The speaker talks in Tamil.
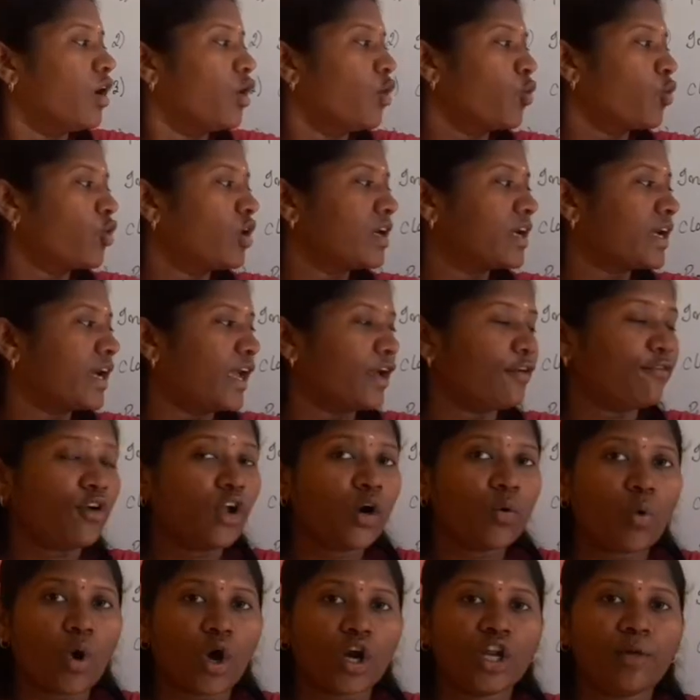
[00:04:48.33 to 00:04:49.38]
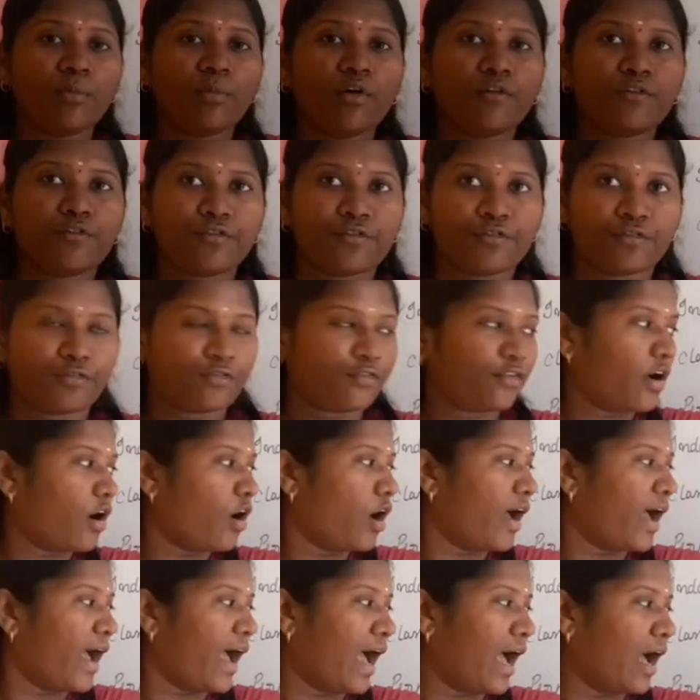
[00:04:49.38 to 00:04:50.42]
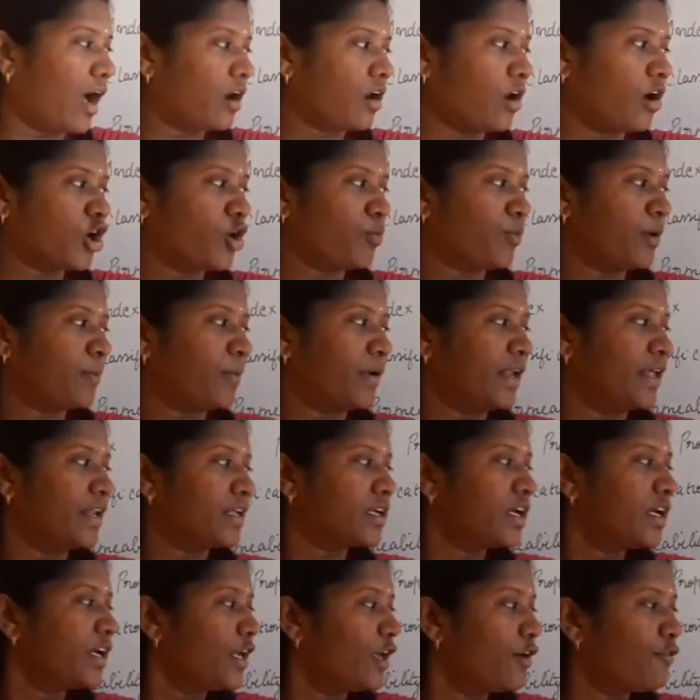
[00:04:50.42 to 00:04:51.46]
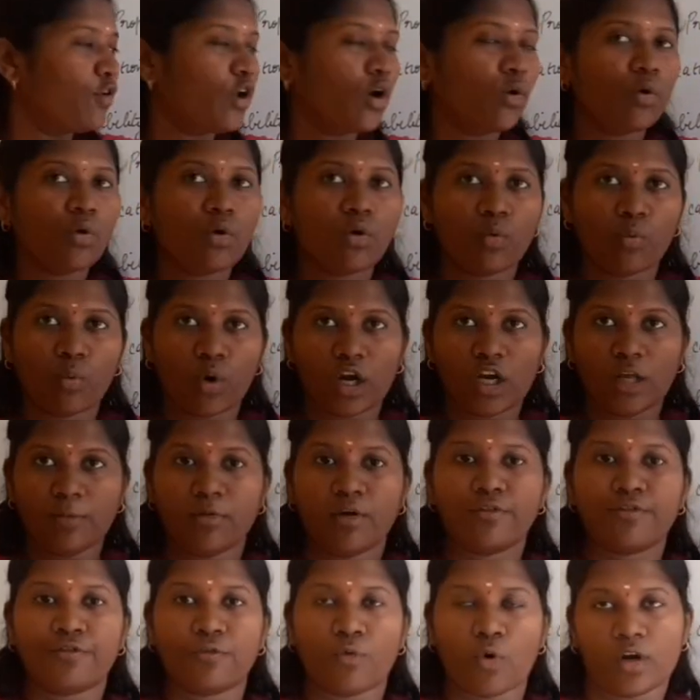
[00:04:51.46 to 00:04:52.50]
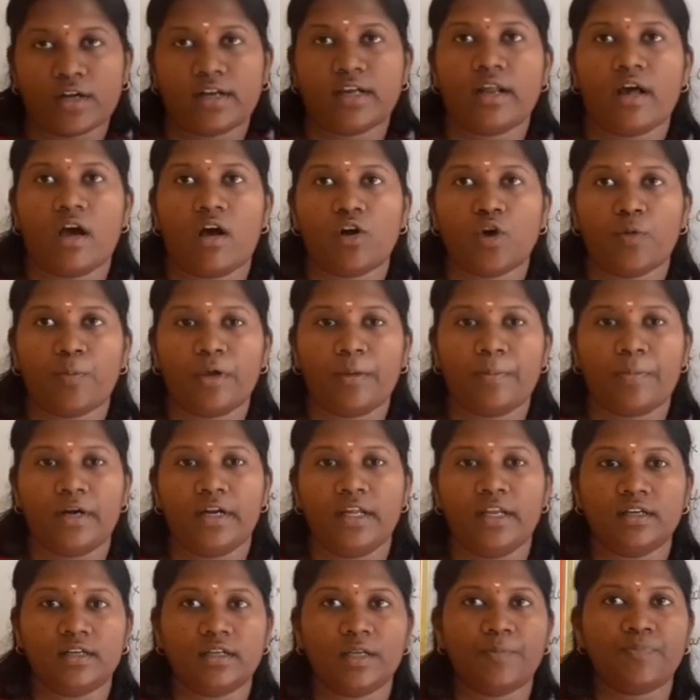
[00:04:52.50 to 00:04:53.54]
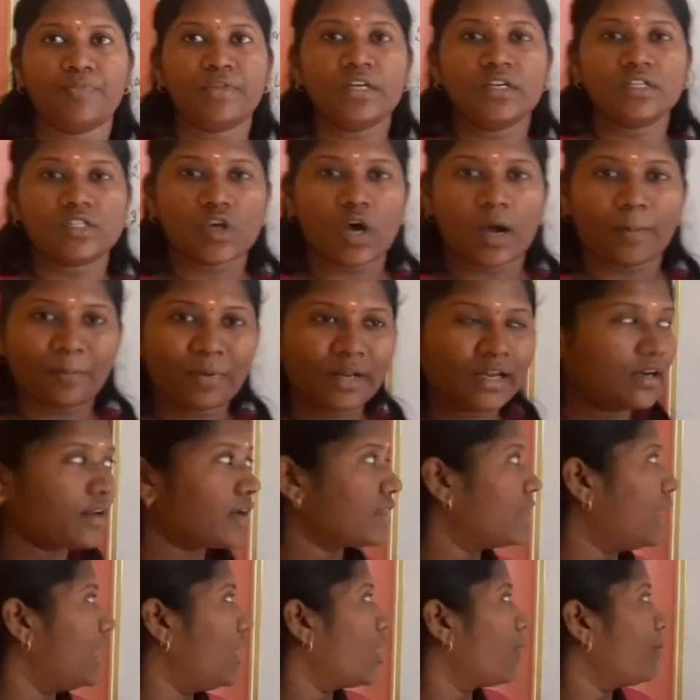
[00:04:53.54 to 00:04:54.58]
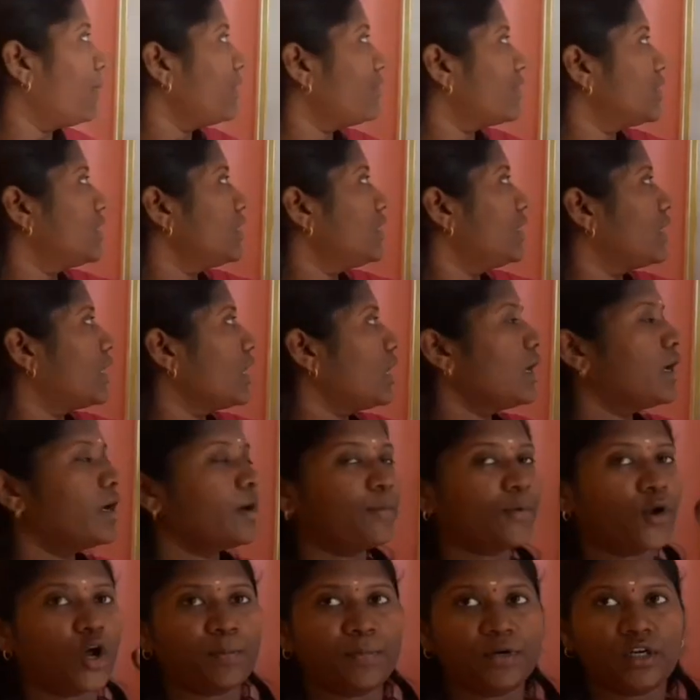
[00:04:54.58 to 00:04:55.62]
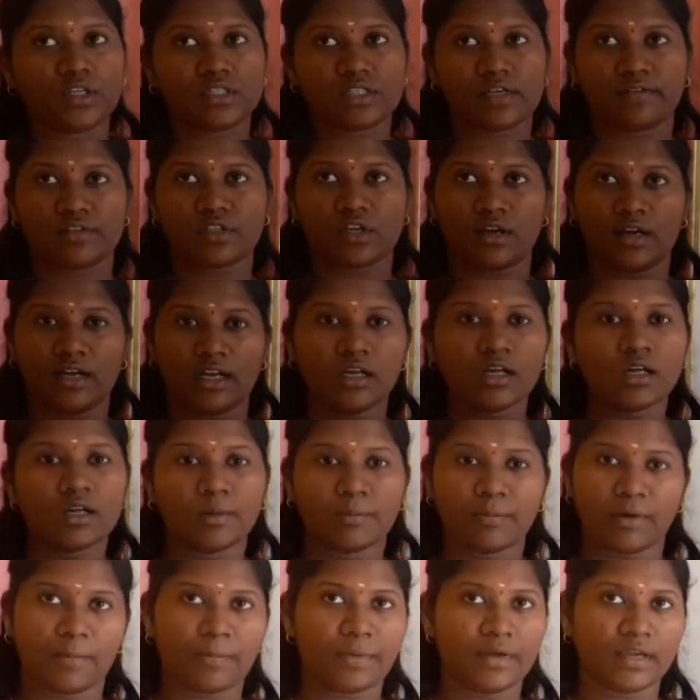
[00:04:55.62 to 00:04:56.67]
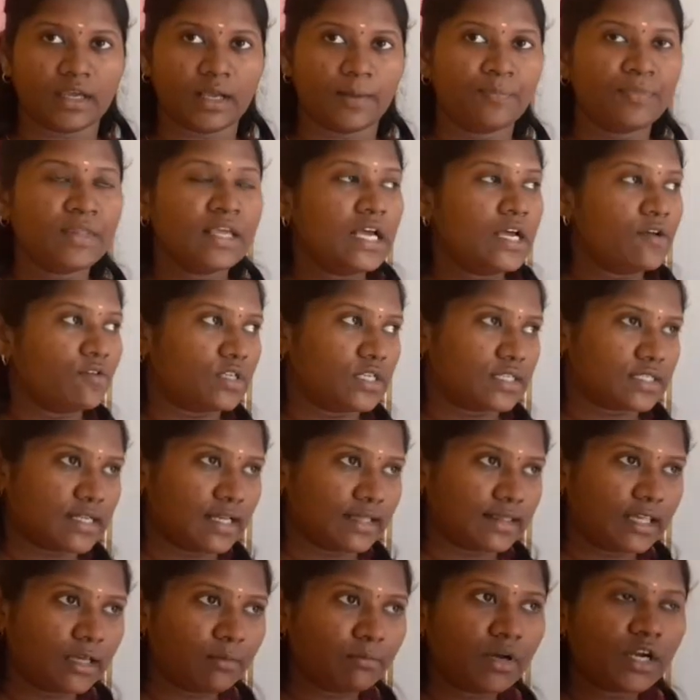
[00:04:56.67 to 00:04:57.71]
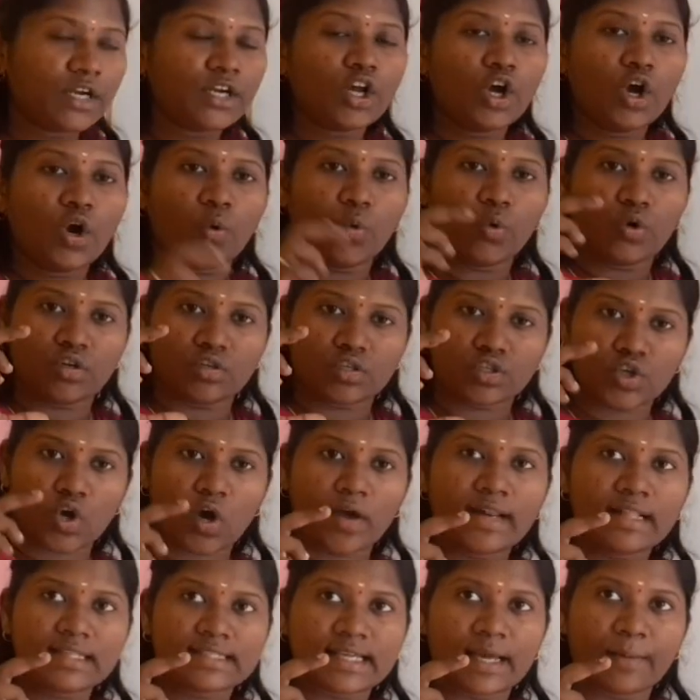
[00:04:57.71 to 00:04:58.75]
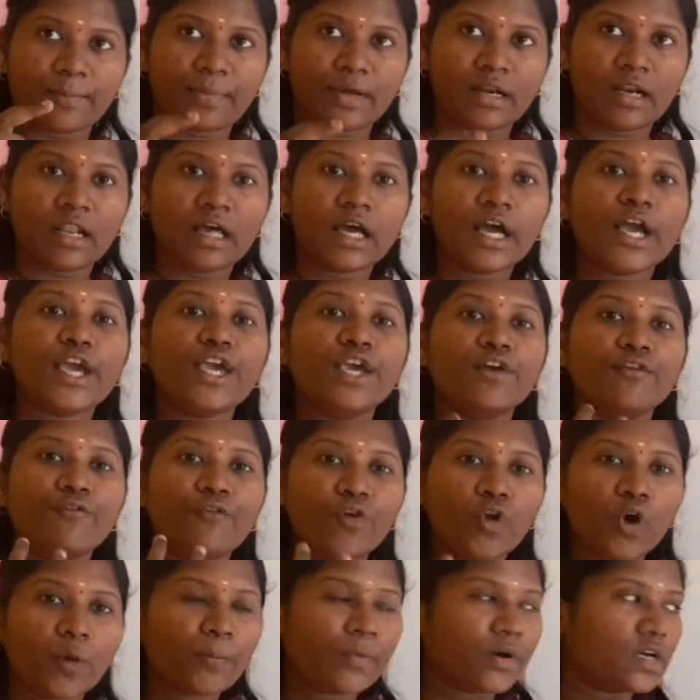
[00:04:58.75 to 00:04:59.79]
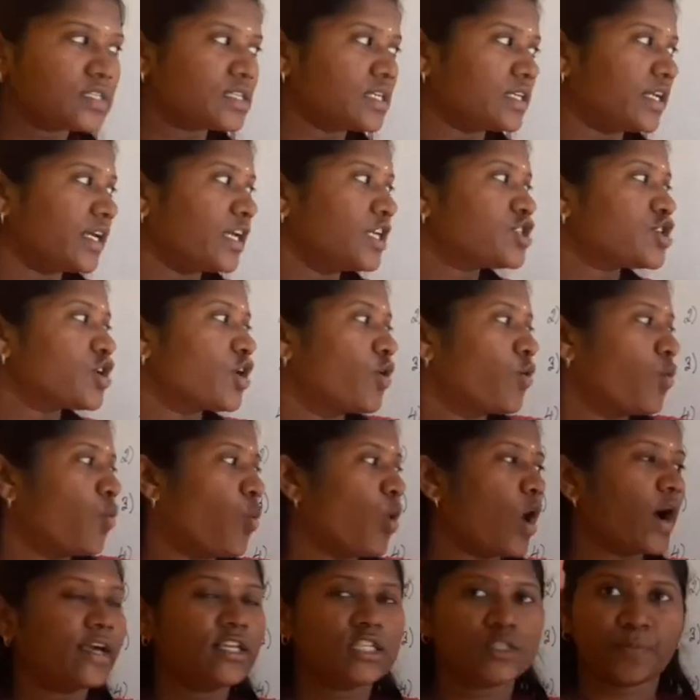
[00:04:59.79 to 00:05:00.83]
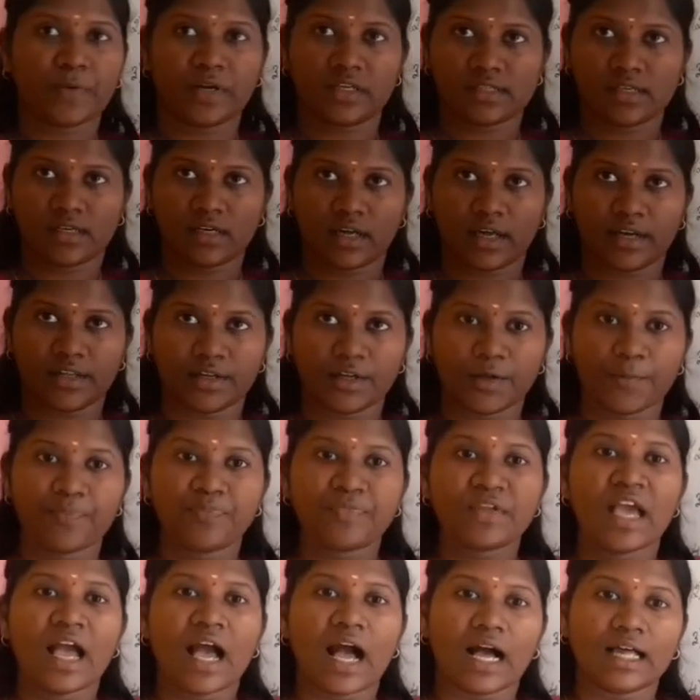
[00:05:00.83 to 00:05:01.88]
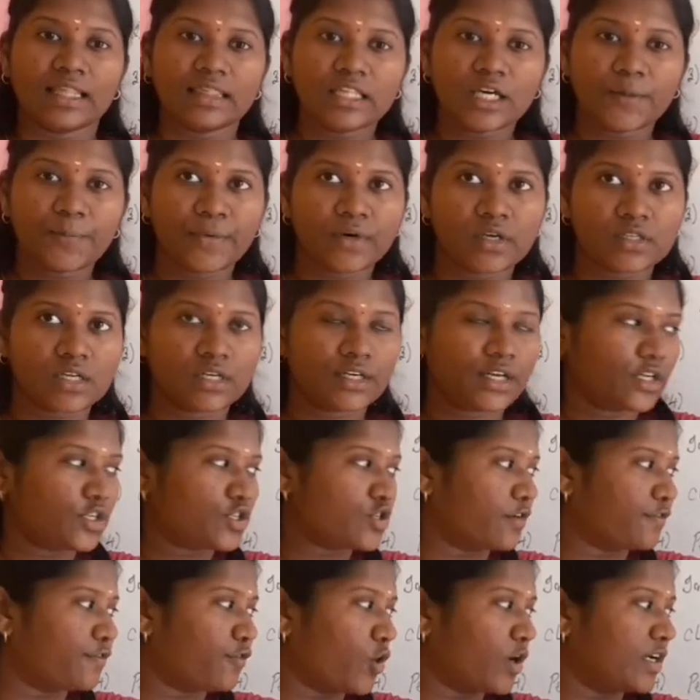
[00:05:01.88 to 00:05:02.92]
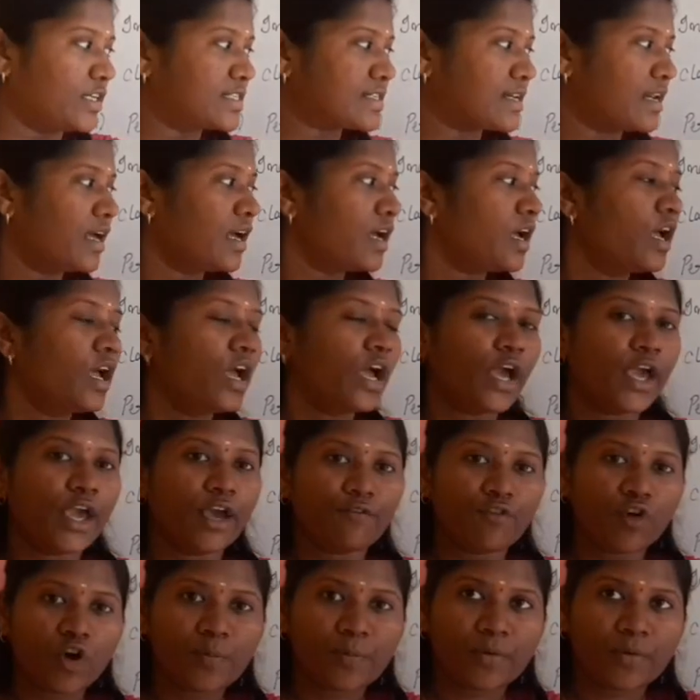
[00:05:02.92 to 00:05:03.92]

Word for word: உங்களுக்கு எவ்வளோ வால்யூம் ஆஃப் ஏர் ஆக்குப்பை பண்ணியிருக்கு எவ்வளோ வால்யூம் ஆஃப் வாட்டர் ஆக்குப்பை பண்ணியிருக்கு ஸோ அப்படின்றது எல்லாமே வந்து நீங்கள் ப்ராப்பர்ட்டிஸ் ஆஃப் சாயிலில் பார்ப்பீங்க இட் இஸ் நத்திங் பட் ஒரு சாயில் சாம்பிளில் எவ்வளோ பர்சன்டேஜ் வாய்ஸ் ப்ரெசென்ட் ஆயிருக்கு அந்த பர்சன்டேஜ் ஆஃப் வாய்ஸில் எவ்வளோ